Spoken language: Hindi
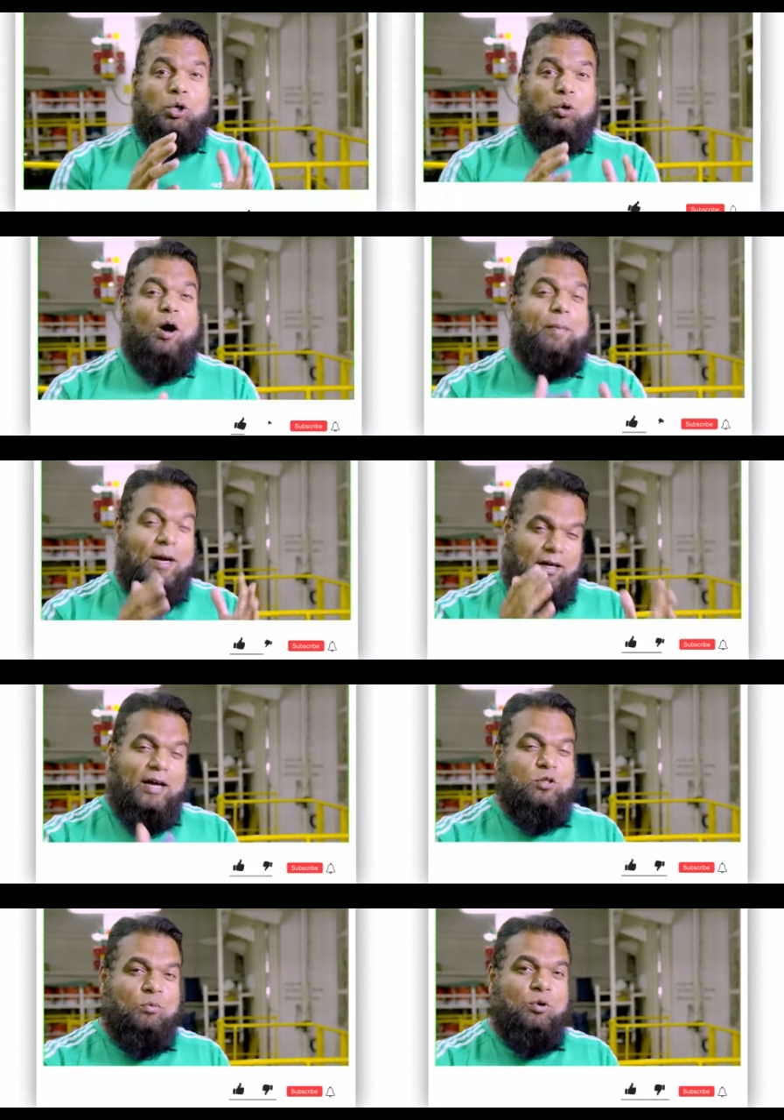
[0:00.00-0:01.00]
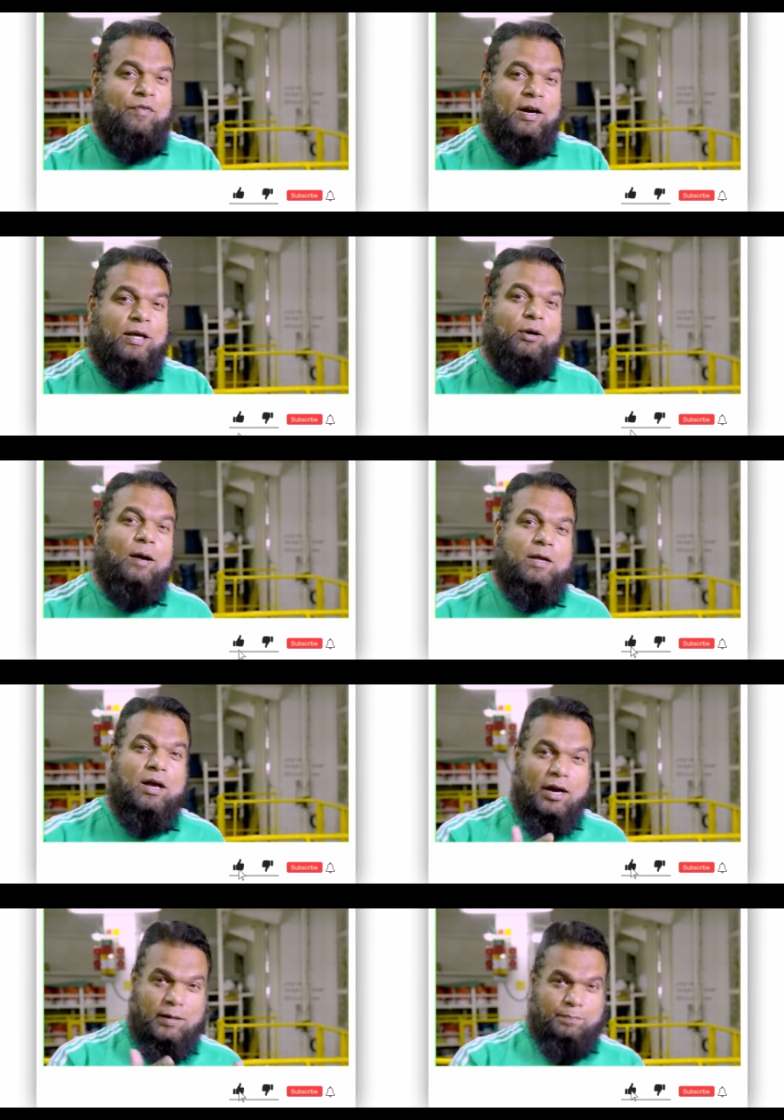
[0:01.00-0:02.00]
तो वो आपके टायर्स को मूव करता है और
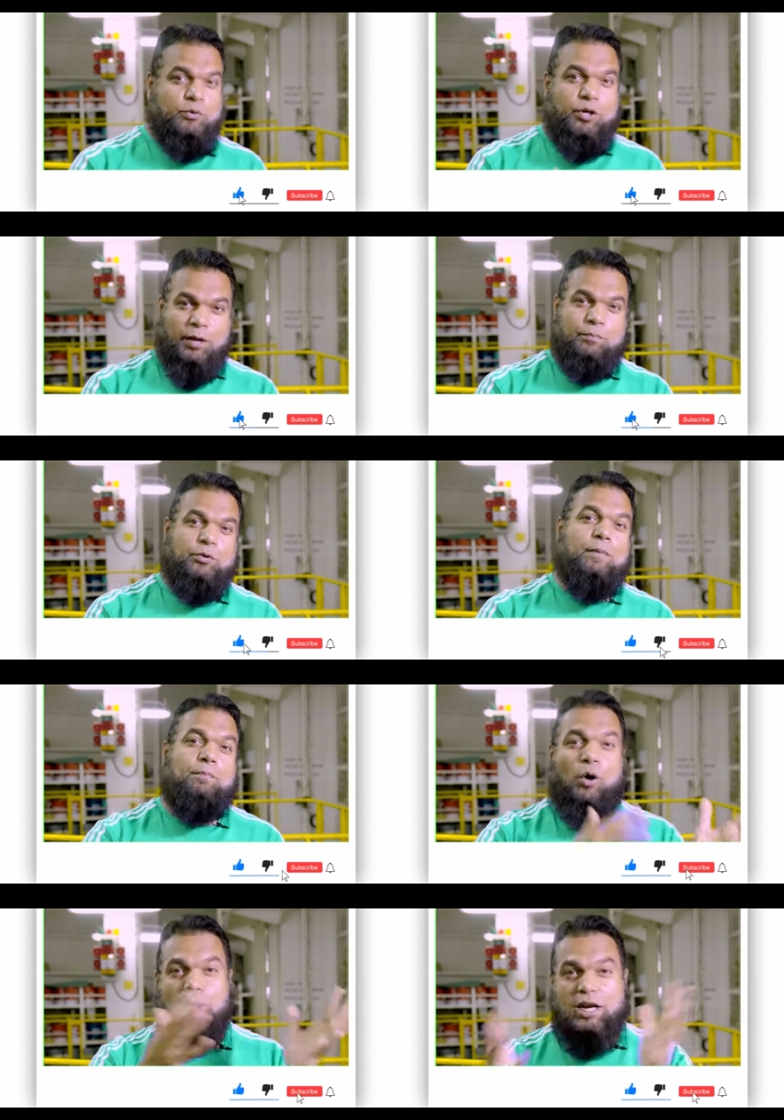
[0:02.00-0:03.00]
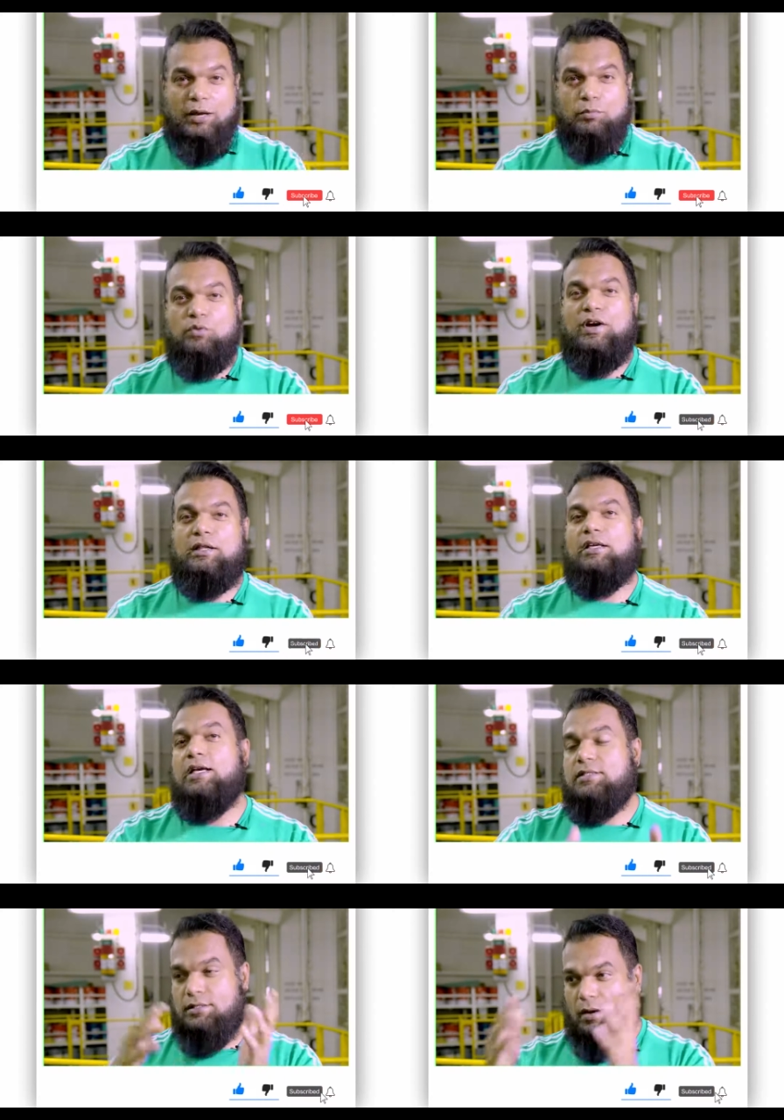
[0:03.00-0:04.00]
आपकी गाड़ी पूरी की पूरी बॉडीली मूव
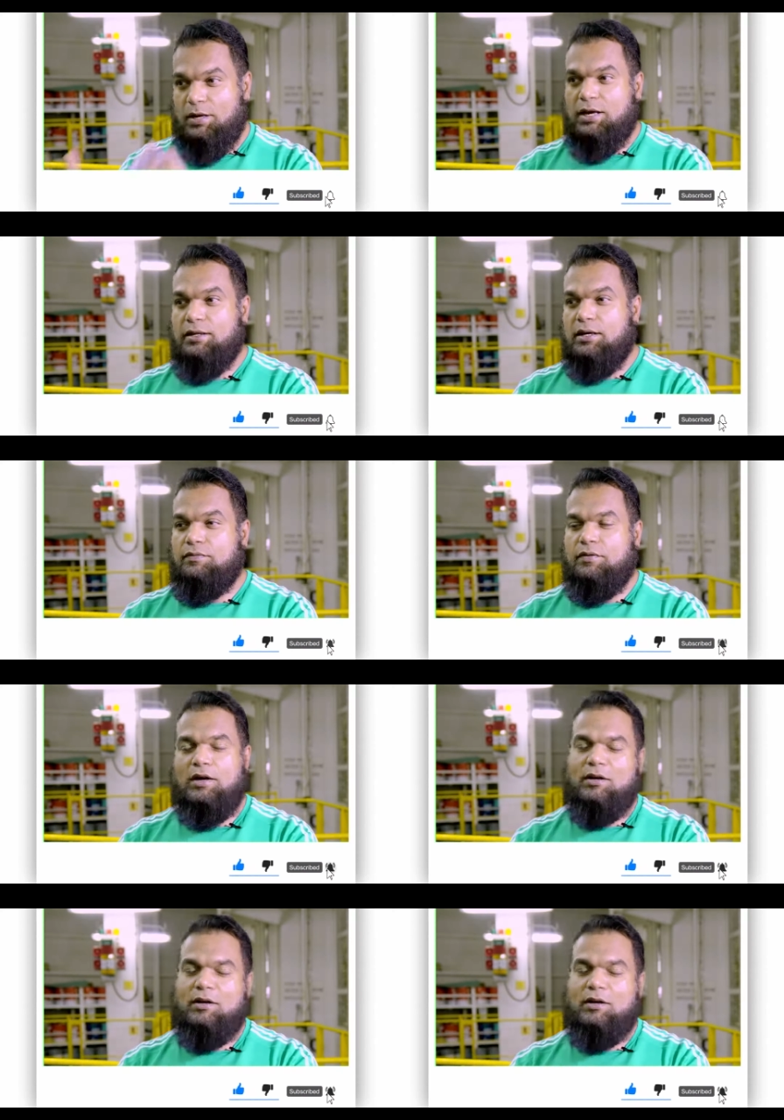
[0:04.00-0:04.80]
करती है स्टाबर्ट की तरफ